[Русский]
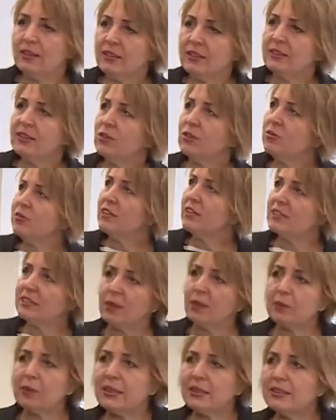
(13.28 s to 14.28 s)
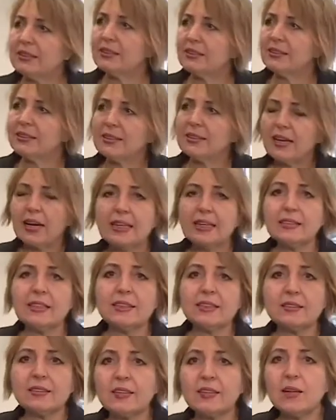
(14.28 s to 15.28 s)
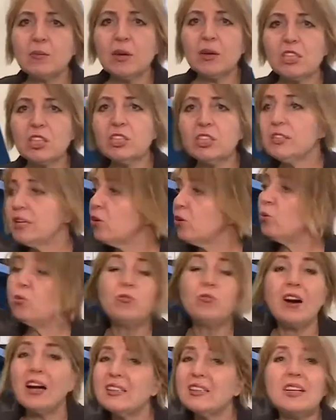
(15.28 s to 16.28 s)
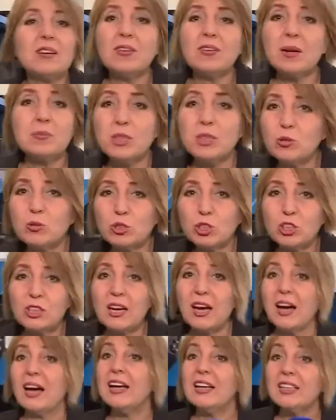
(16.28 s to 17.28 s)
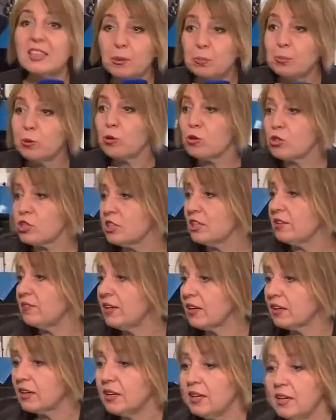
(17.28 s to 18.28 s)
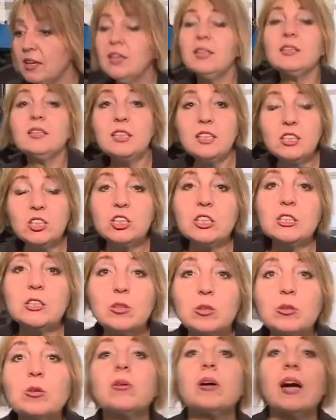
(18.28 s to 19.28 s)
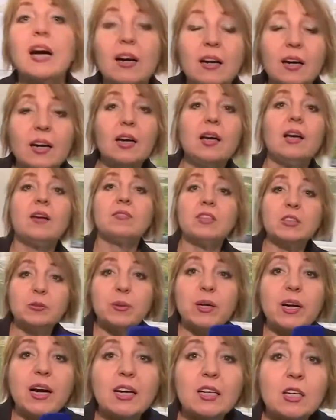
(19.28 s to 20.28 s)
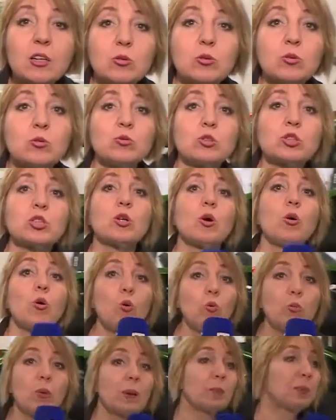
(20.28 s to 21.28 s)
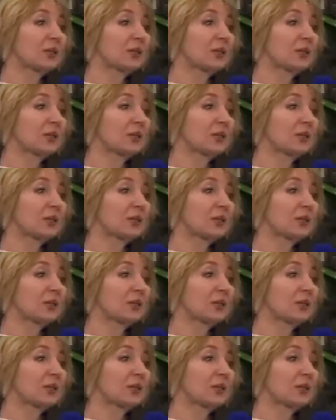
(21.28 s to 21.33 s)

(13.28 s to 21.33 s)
Если у вас ломается сельскохозяйственная машина, кувалда вам не нужна. Это прошлый век. Нынче то оно как? Ведь механику нужен ум,